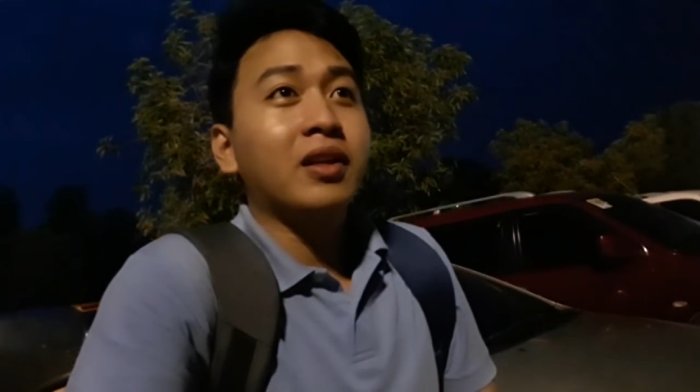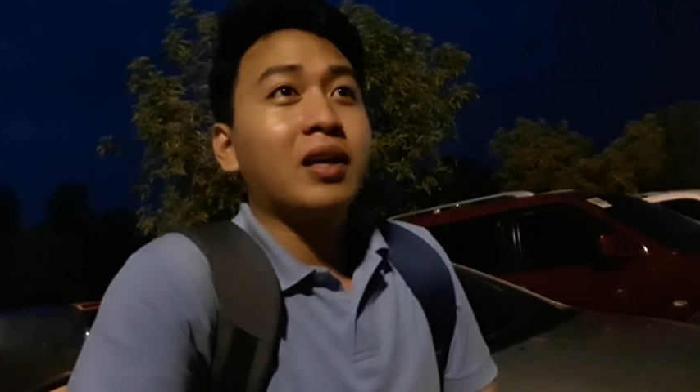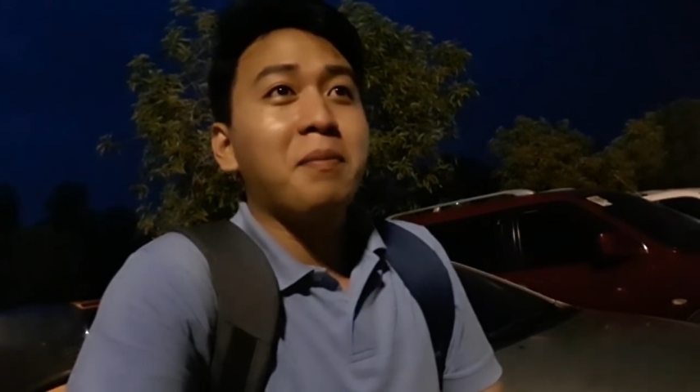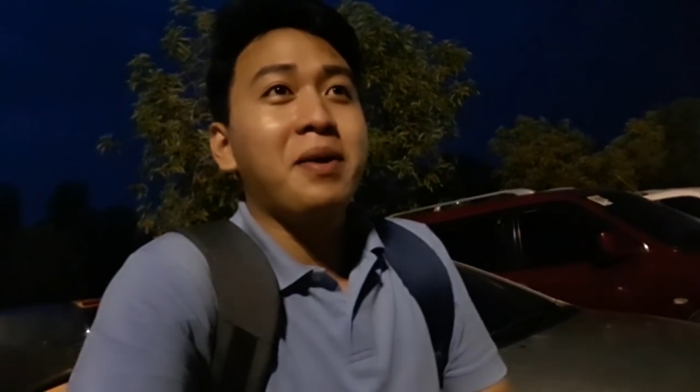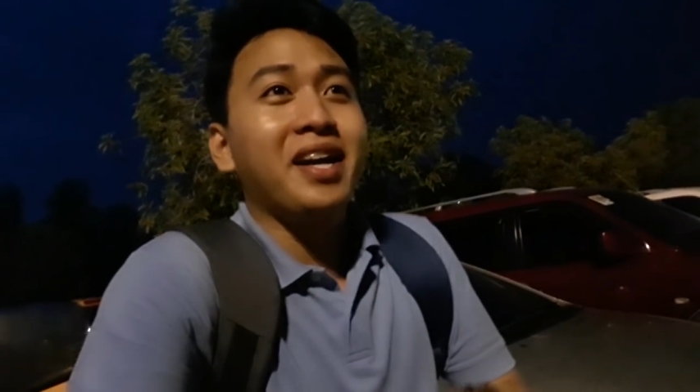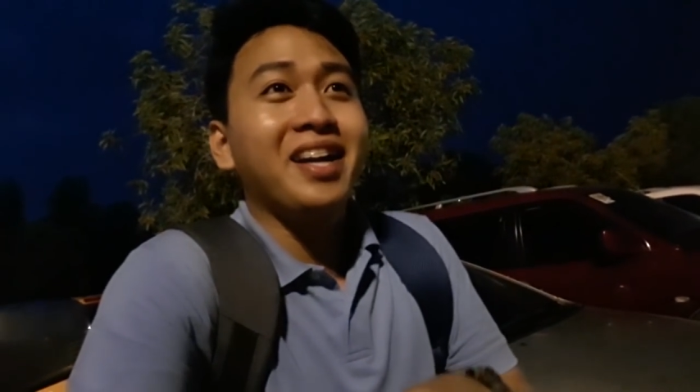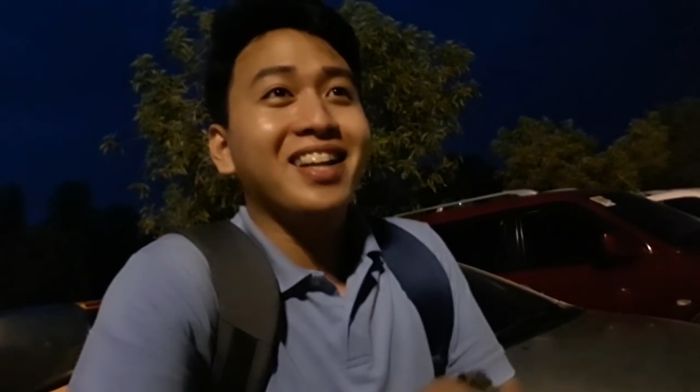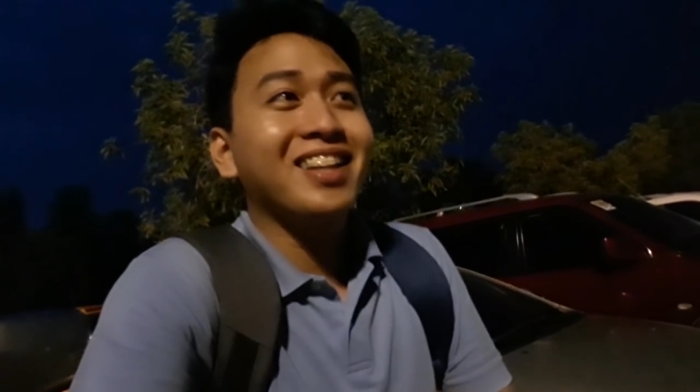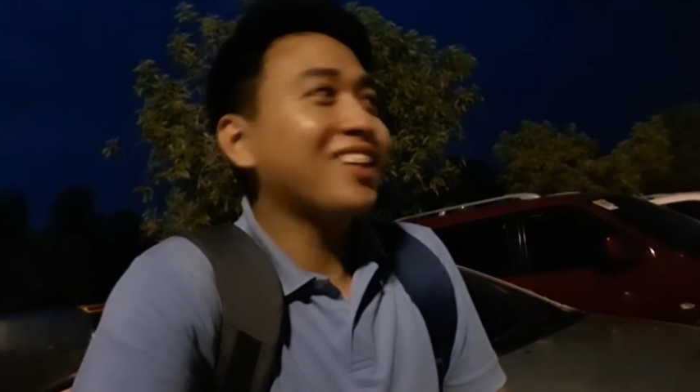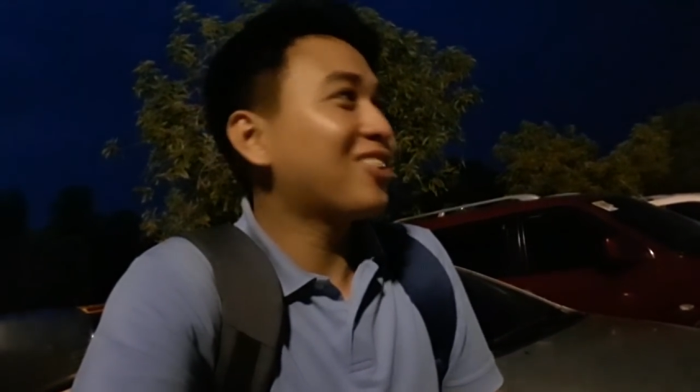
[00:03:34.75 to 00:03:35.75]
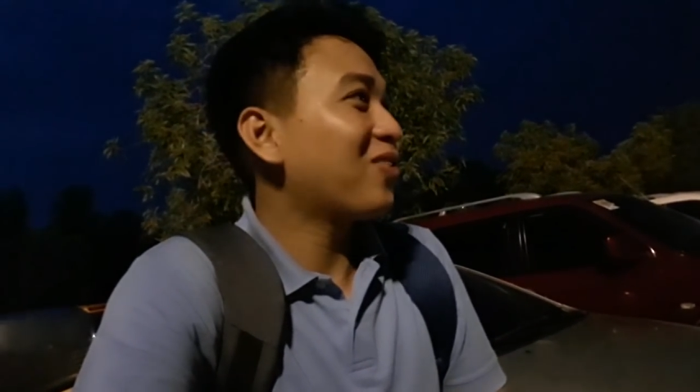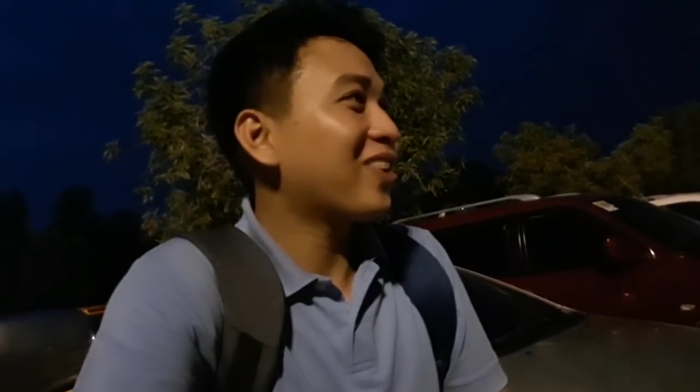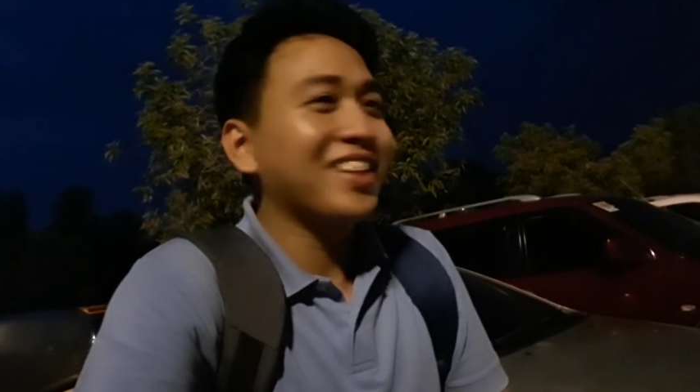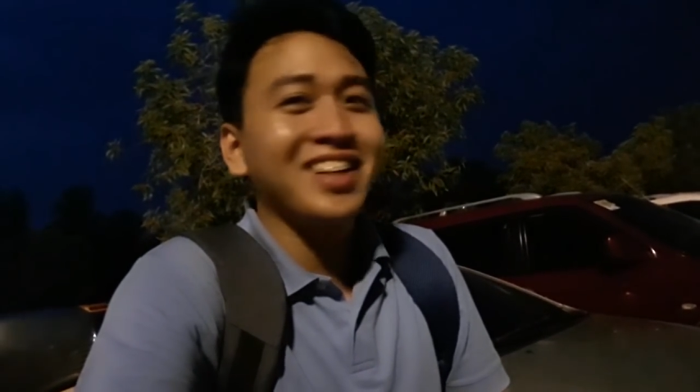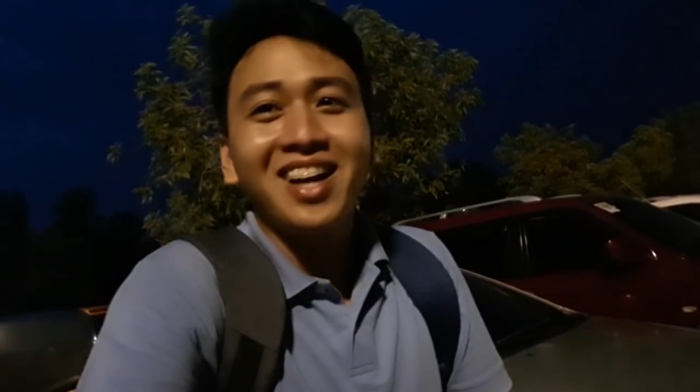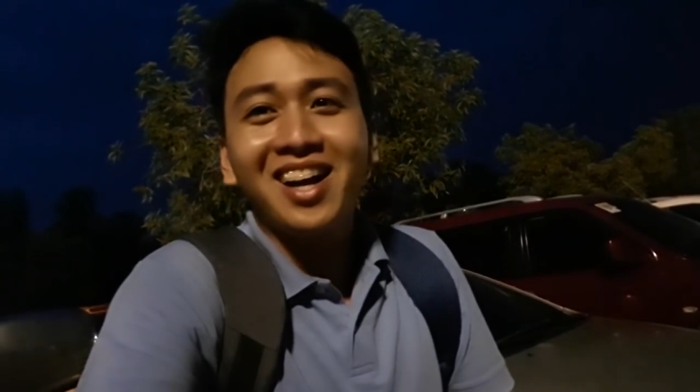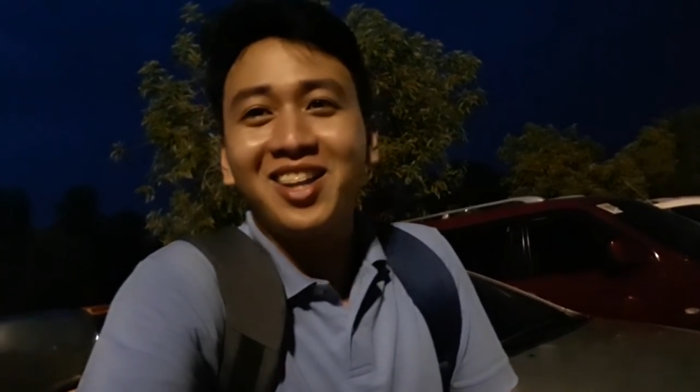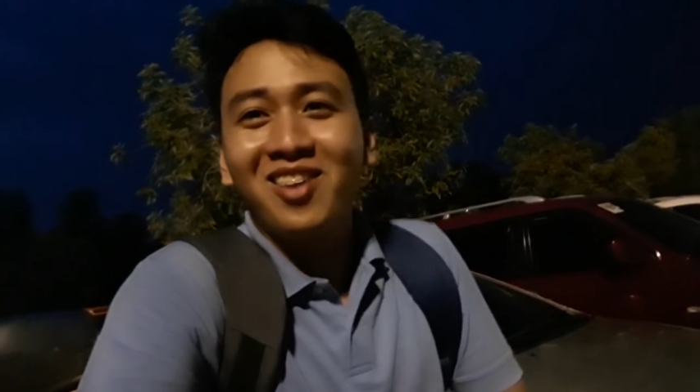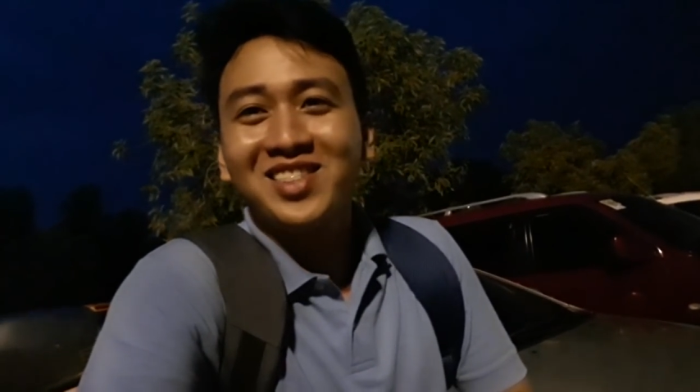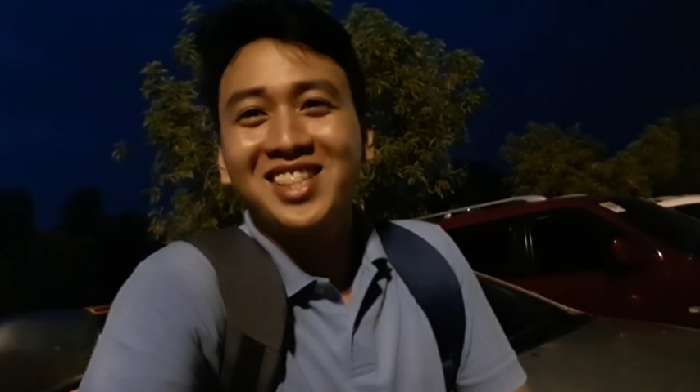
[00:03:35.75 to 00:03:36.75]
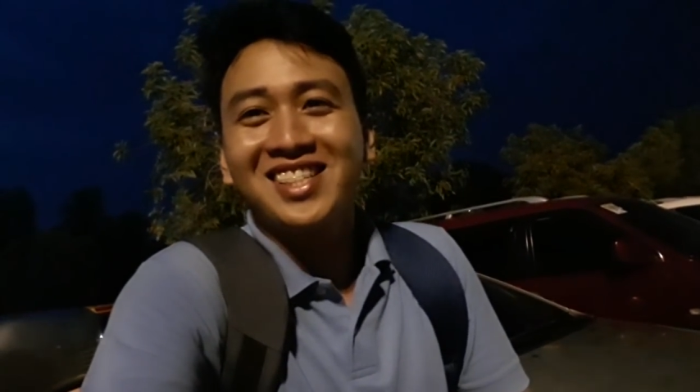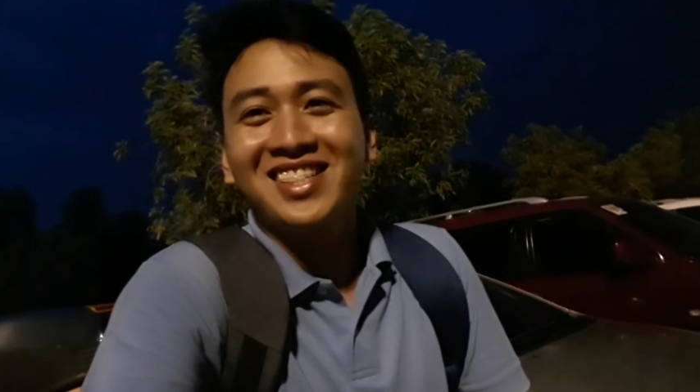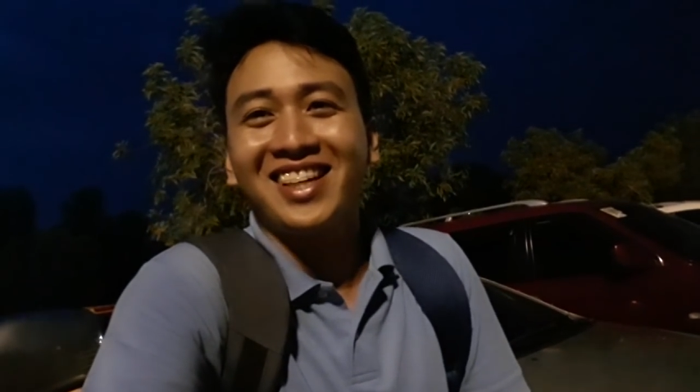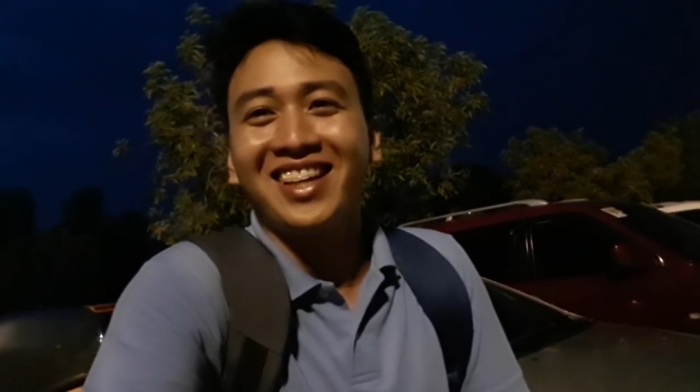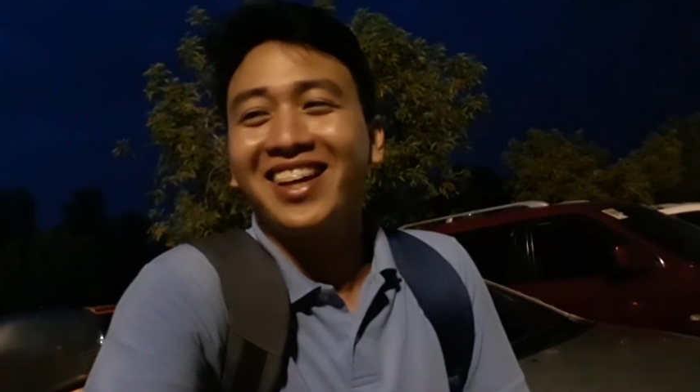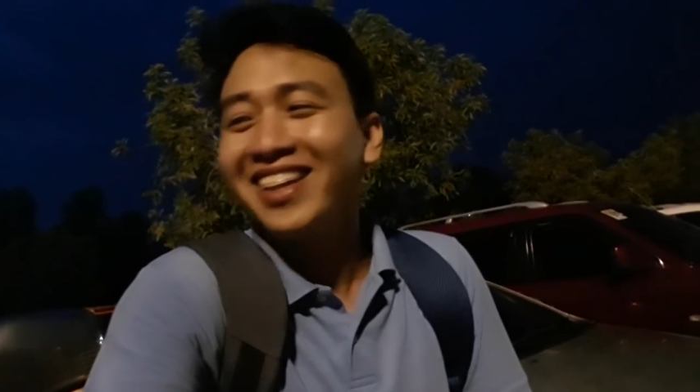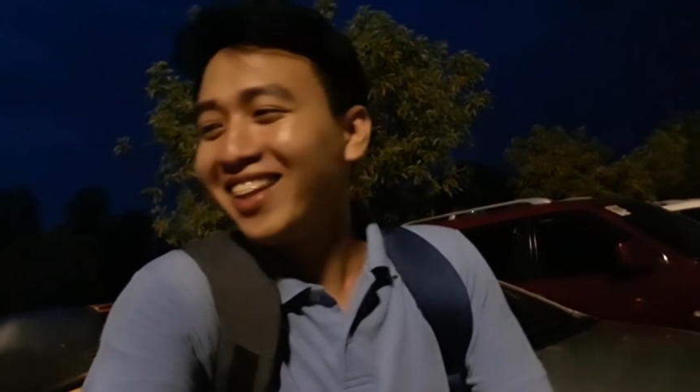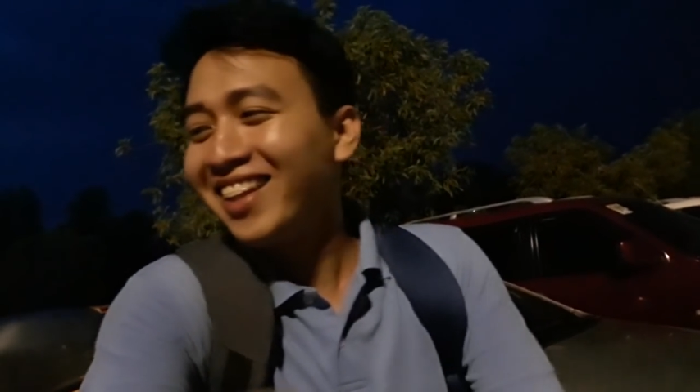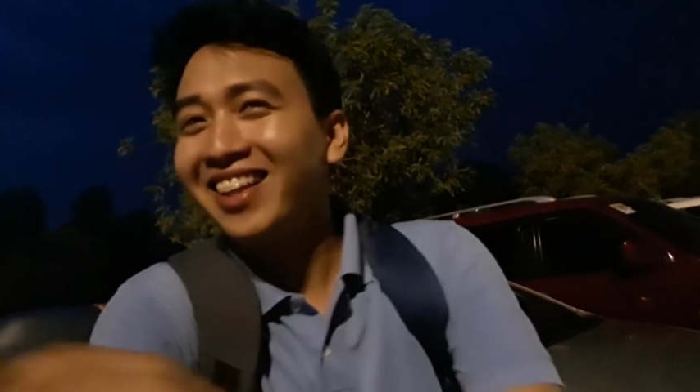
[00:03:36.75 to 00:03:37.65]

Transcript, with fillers: Kami, nandito pa rin nag sa sasakyan.